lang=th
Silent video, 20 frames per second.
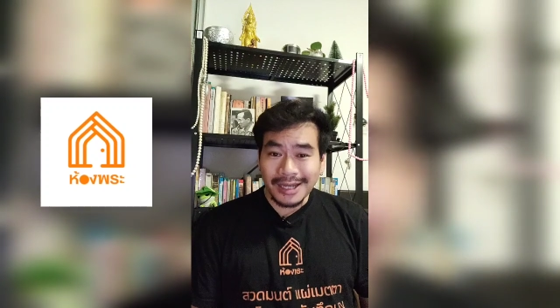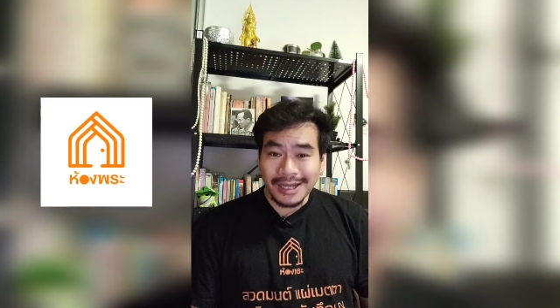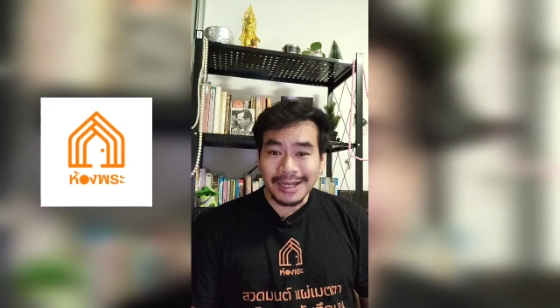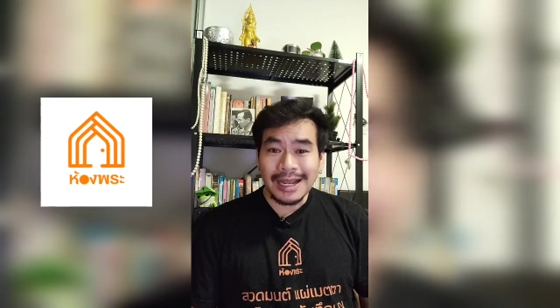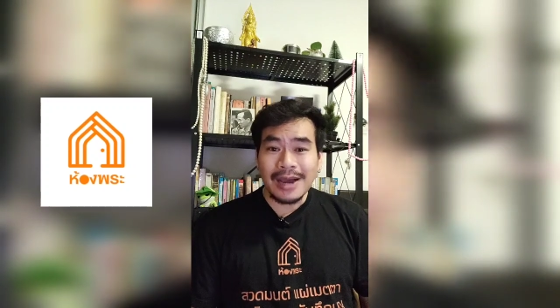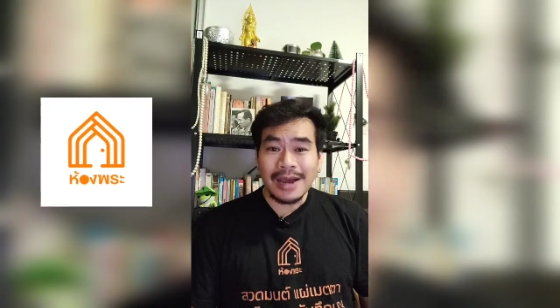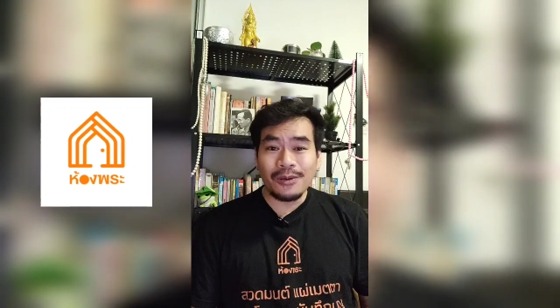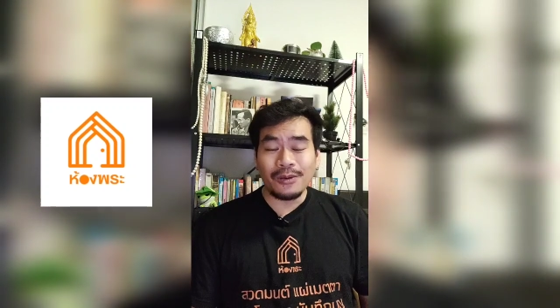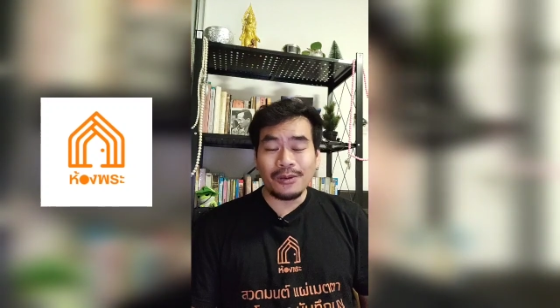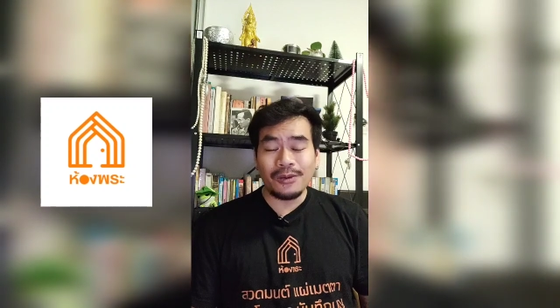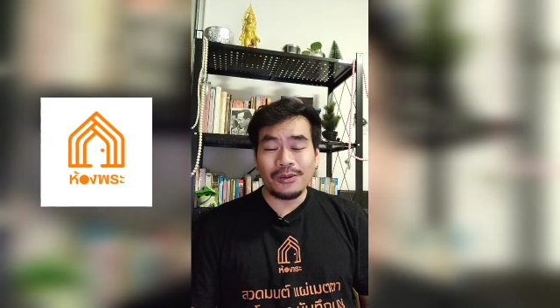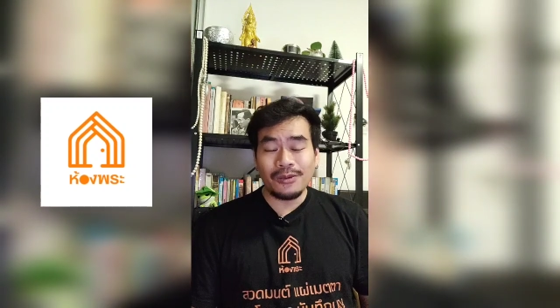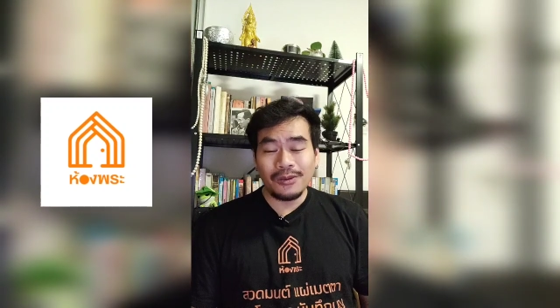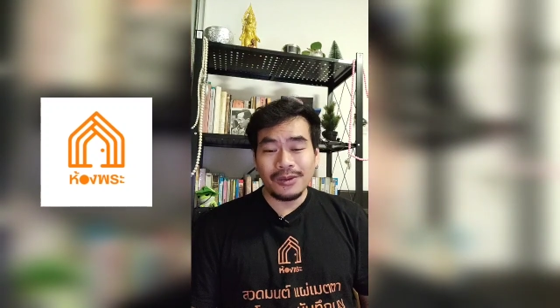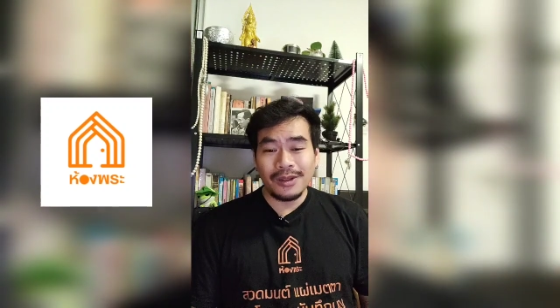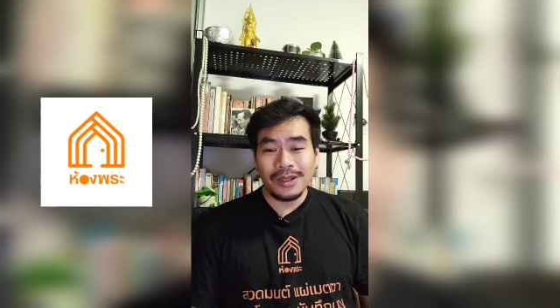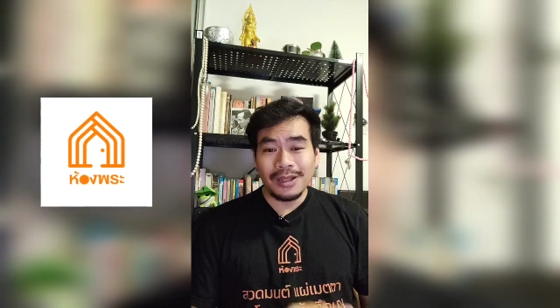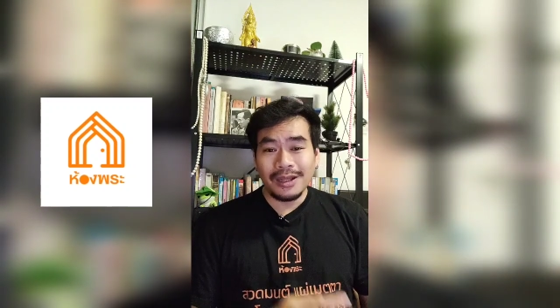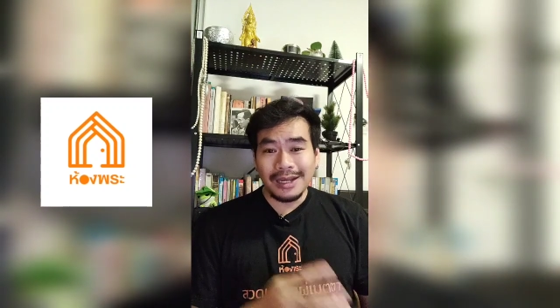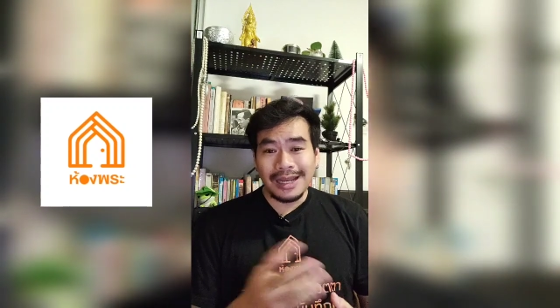เรื่องเล่า
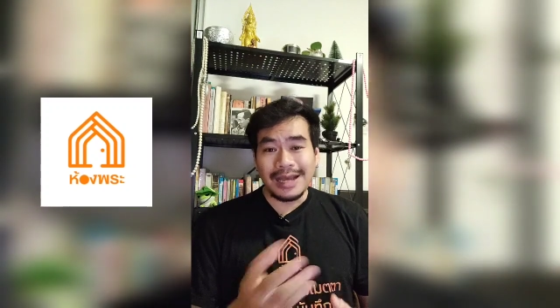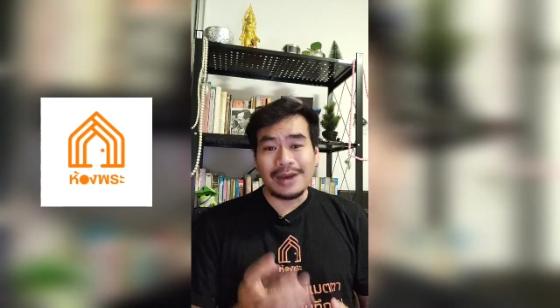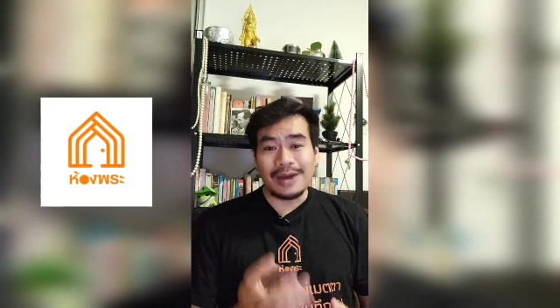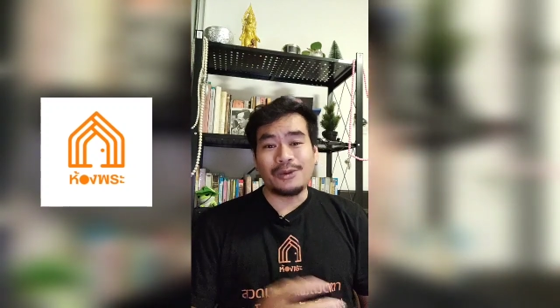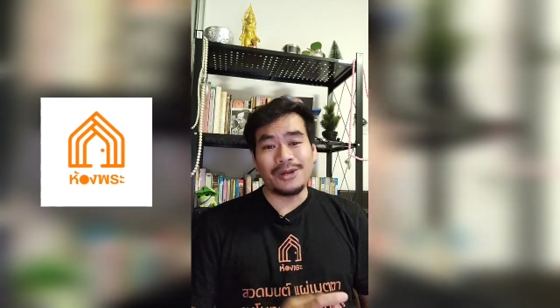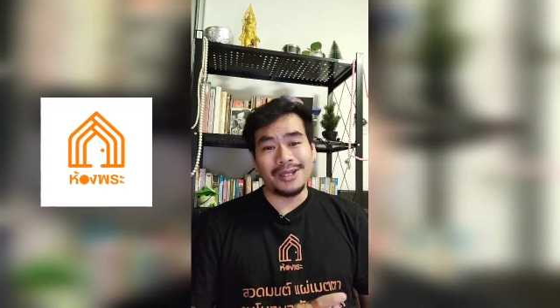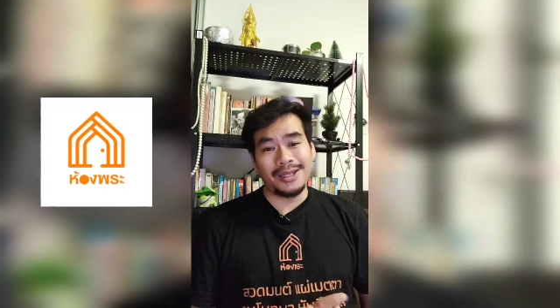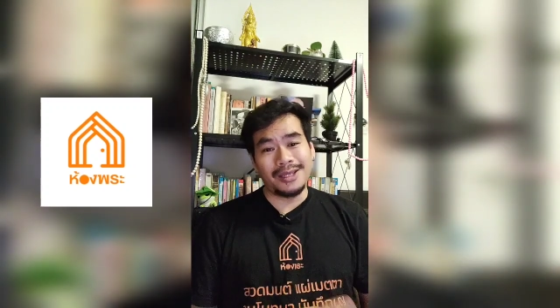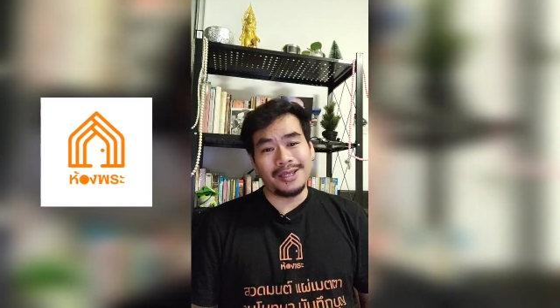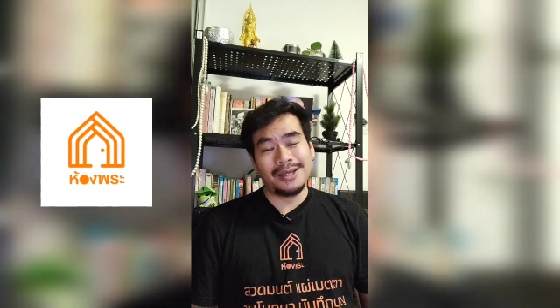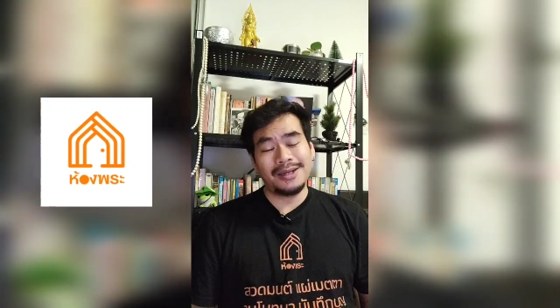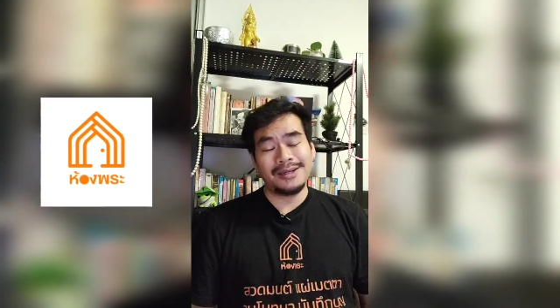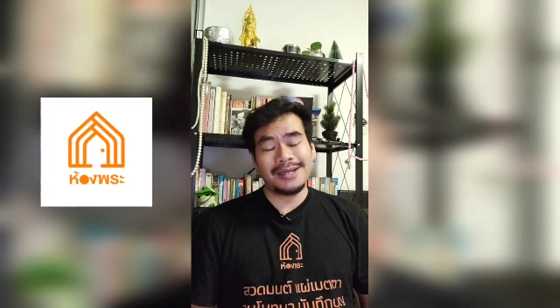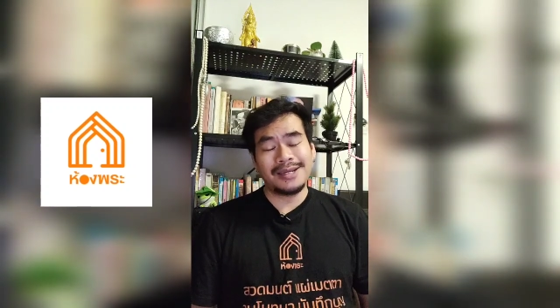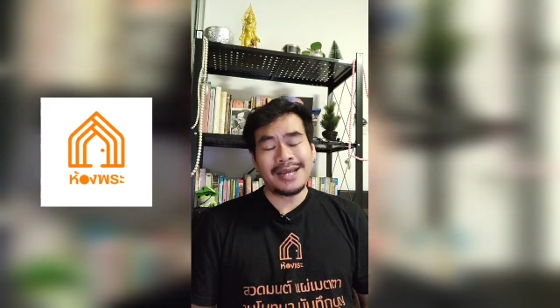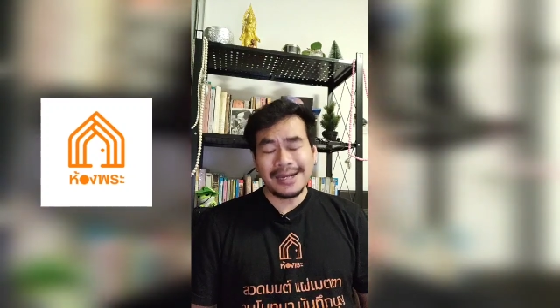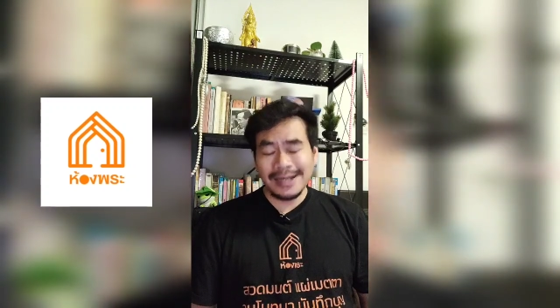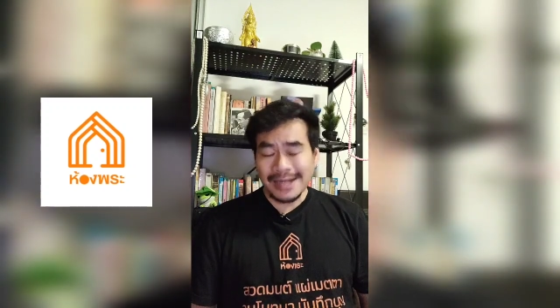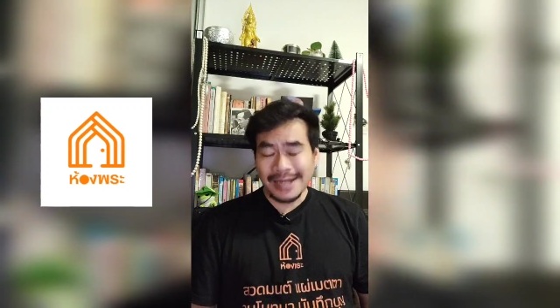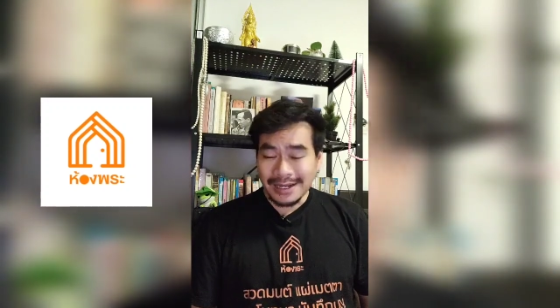เหล่านี้
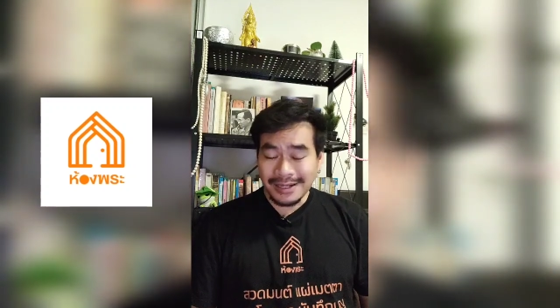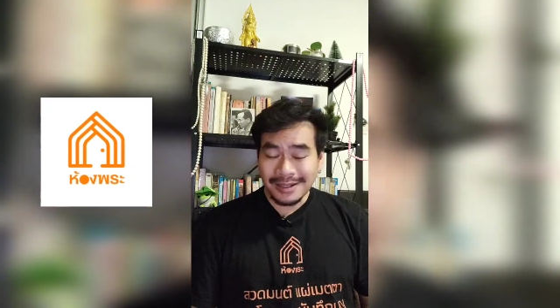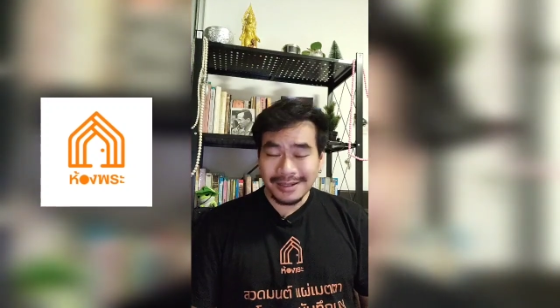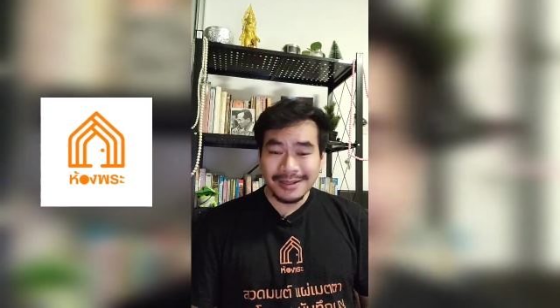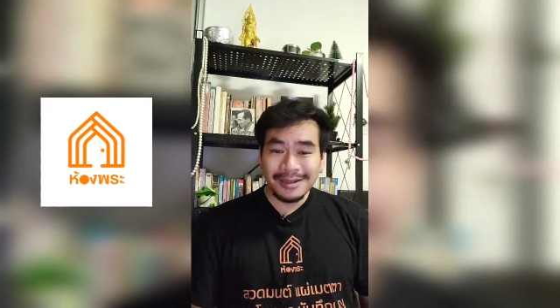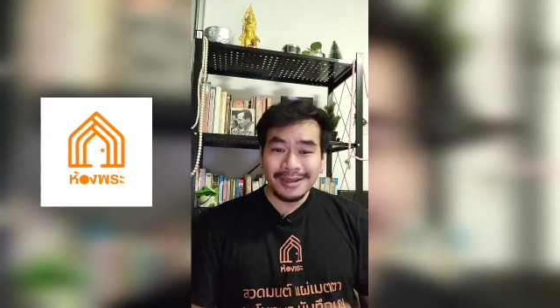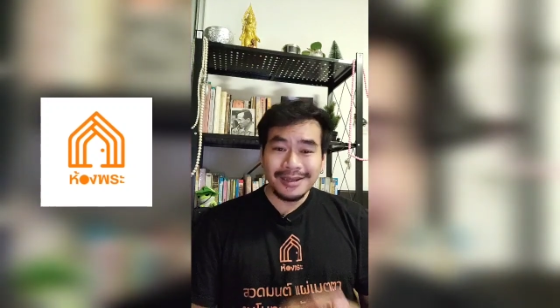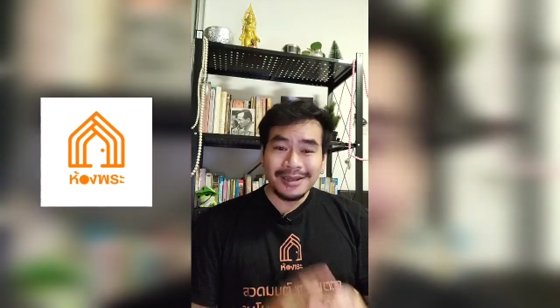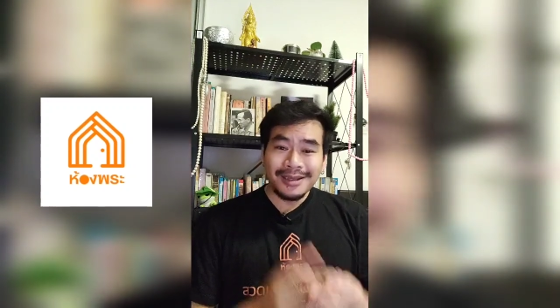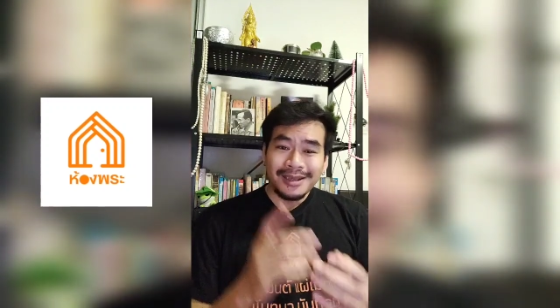ดังนั้น